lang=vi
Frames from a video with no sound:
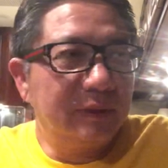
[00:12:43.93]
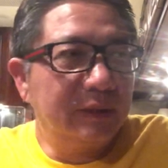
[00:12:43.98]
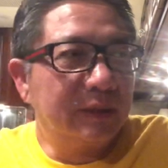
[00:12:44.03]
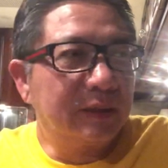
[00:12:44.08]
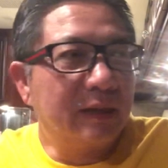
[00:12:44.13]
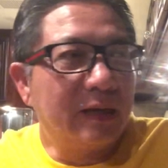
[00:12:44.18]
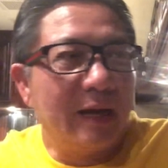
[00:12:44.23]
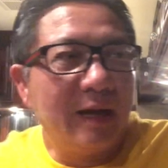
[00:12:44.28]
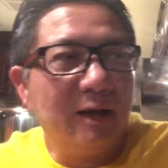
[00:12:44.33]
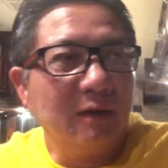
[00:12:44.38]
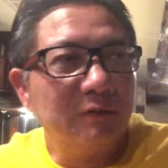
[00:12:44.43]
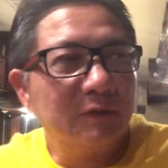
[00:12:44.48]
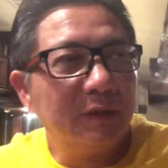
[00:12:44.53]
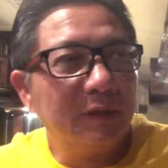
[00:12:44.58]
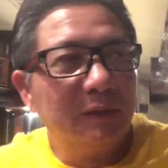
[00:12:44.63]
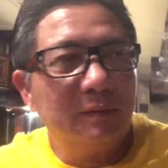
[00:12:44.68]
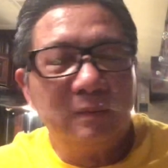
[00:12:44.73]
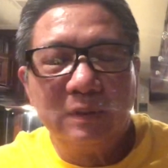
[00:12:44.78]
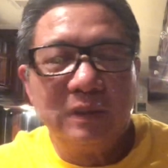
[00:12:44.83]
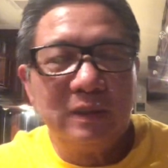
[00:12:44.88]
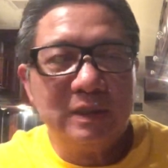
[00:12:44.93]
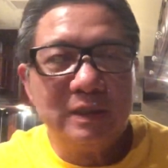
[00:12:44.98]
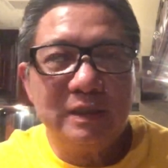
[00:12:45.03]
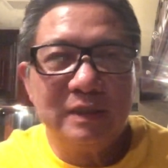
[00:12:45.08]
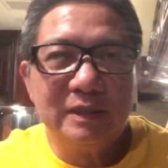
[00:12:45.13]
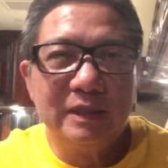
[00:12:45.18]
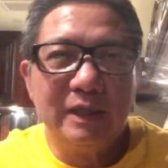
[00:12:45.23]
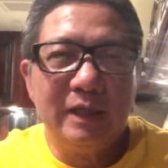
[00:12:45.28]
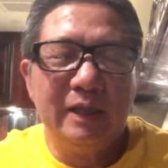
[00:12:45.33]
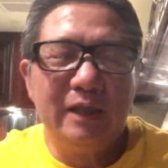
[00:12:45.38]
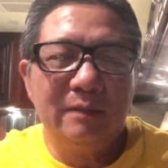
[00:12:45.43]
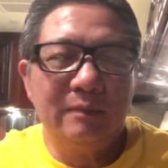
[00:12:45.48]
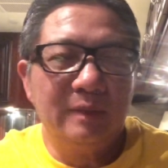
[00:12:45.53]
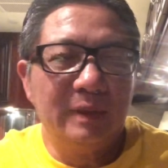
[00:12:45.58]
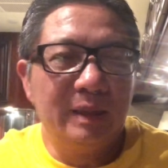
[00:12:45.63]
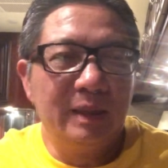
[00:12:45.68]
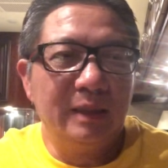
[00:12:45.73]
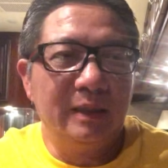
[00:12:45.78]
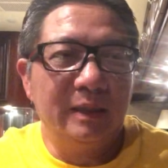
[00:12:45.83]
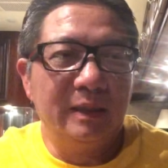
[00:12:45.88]
đạo thì không có nói chính trị nhưng
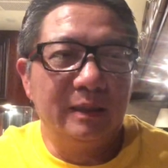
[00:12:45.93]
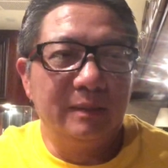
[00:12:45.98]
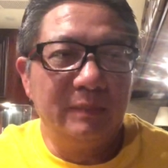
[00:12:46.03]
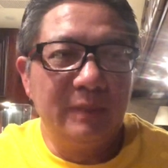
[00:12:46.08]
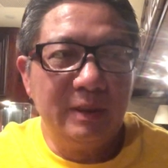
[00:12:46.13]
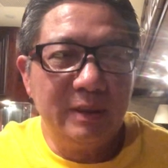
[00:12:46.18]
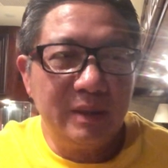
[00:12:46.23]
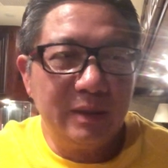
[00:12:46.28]
mà mấy